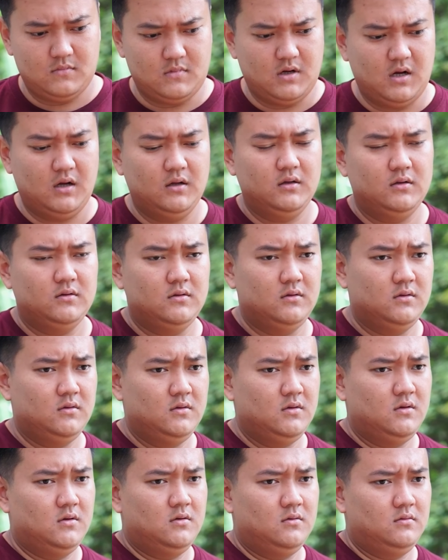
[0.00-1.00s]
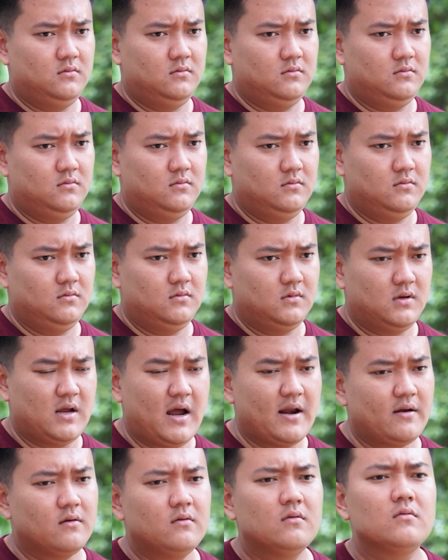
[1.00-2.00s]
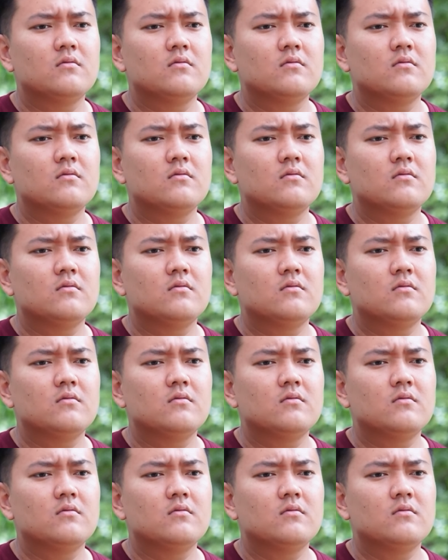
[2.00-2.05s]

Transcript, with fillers: อ่ะงั้น